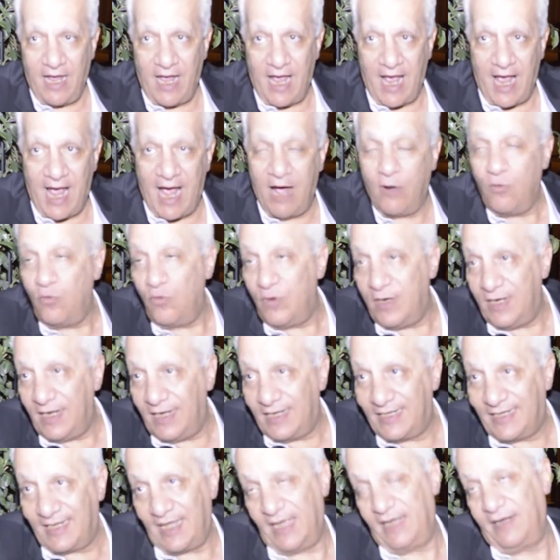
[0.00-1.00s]
حول
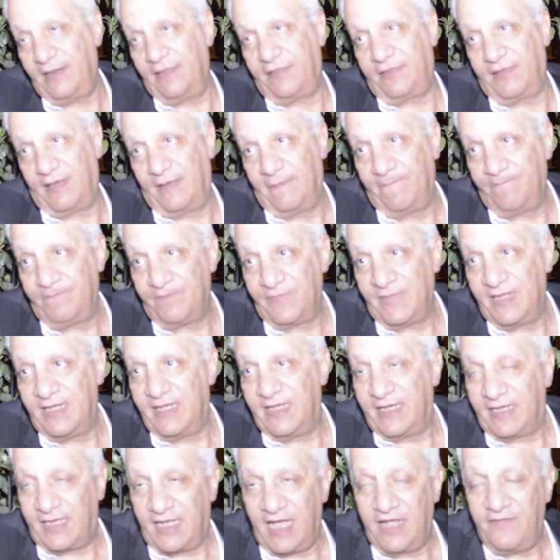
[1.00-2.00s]
الكارثه
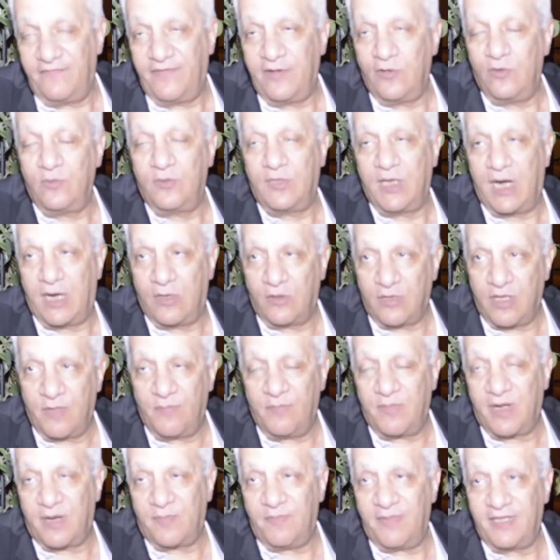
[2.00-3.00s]
كيف يمكن ان
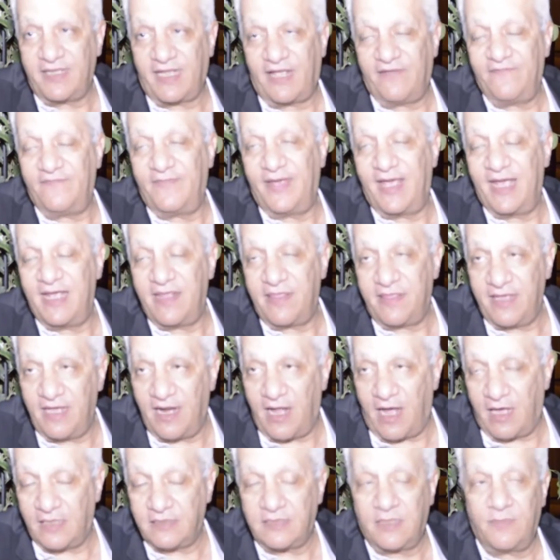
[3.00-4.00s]
ندمر متحف بهذه
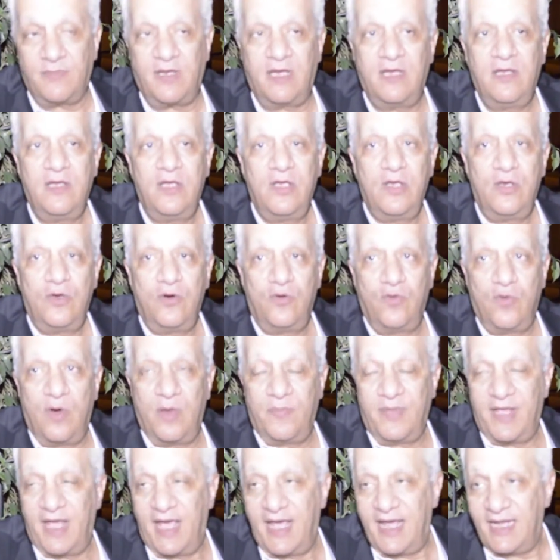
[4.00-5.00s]
العظمه
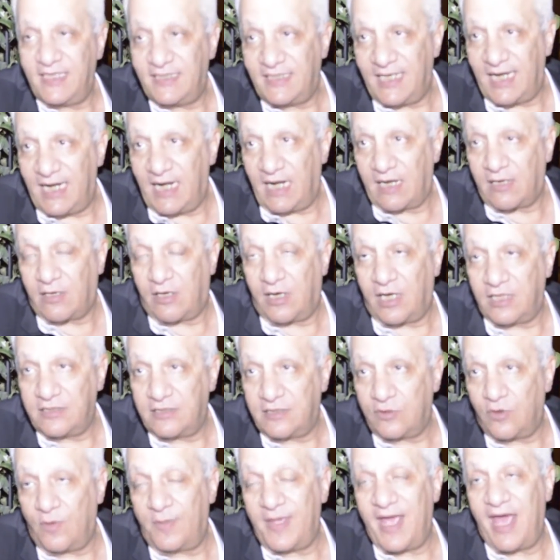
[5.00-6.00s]
وبهذا
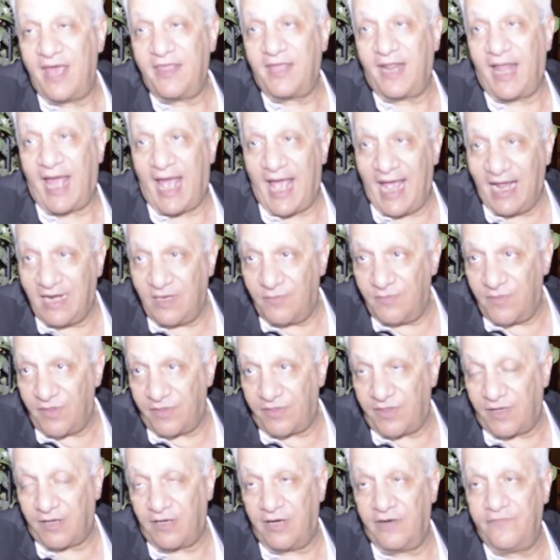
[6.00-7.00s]
القدر وبهذا الحجم
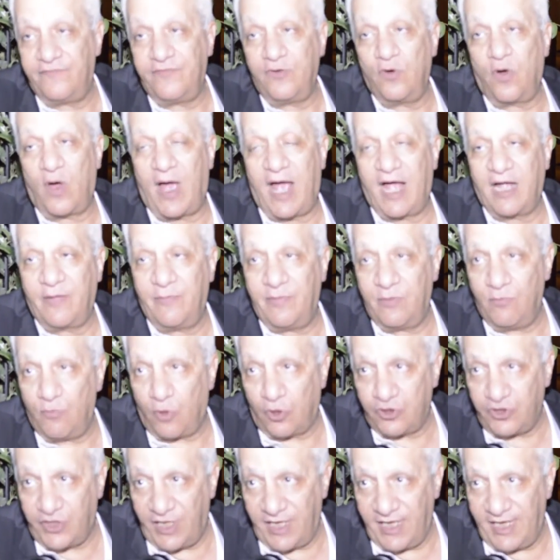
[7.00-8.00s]
الثقافي وحجم
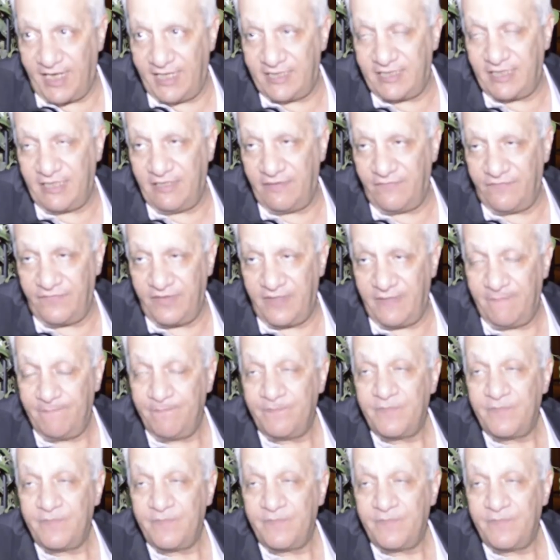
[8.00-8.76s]
المقتنيات اللي فيه